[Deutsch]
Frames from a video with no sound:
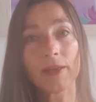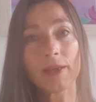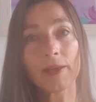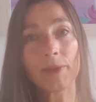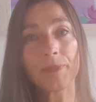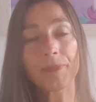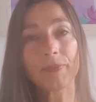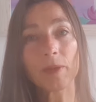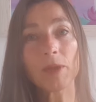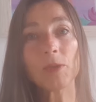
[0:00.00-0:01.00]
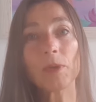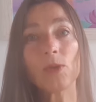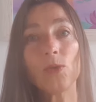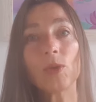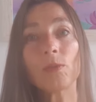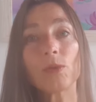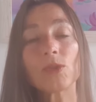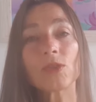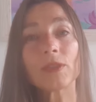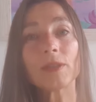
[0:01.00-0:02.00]
ähm, mich belügen
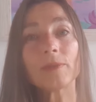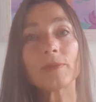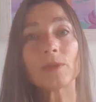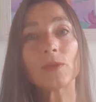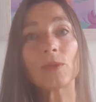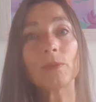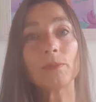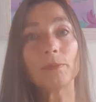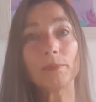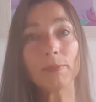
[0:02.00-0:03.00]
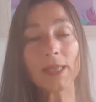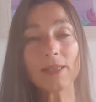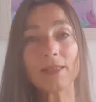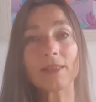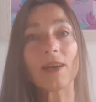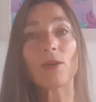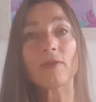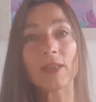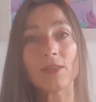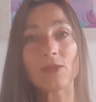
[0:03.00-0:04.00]
musste, um mich darauf
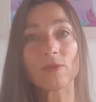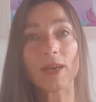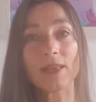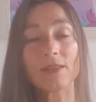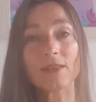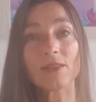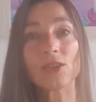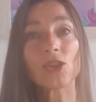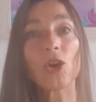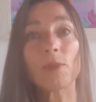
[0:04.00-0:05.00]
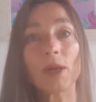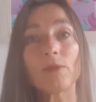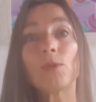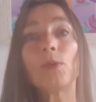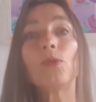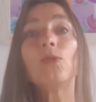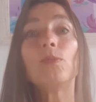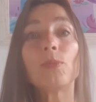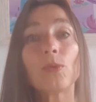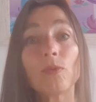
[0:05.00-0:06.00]
hinzuweisen, schau mal, wo,
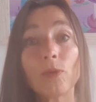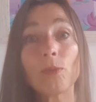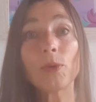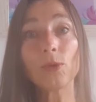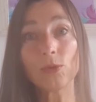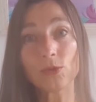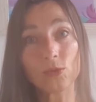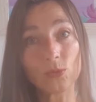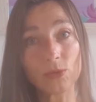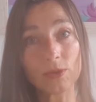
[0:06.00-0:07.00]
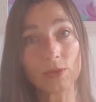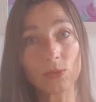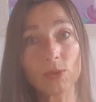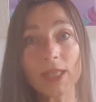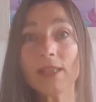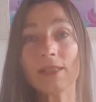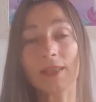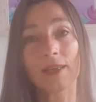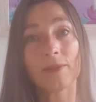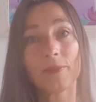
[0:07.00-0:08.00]
wo belügst du, du dich
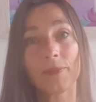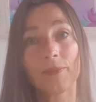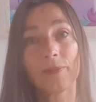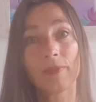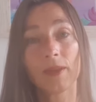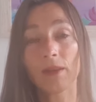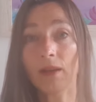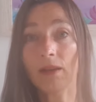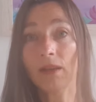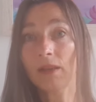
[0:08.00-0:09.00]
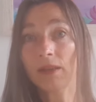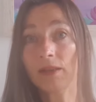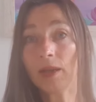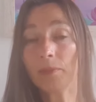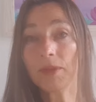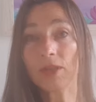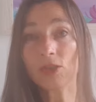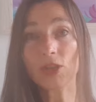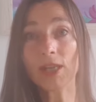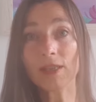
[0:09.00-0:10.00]
denn? Ja, ich habe mich ja
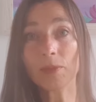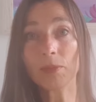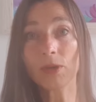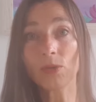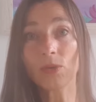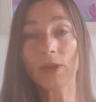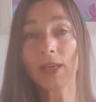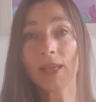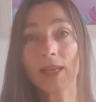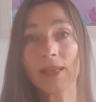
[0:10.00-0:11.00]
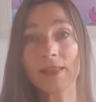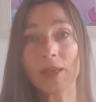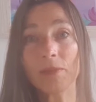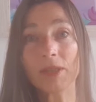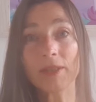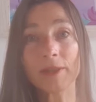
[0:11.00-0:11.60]
ständig belogen, indem ich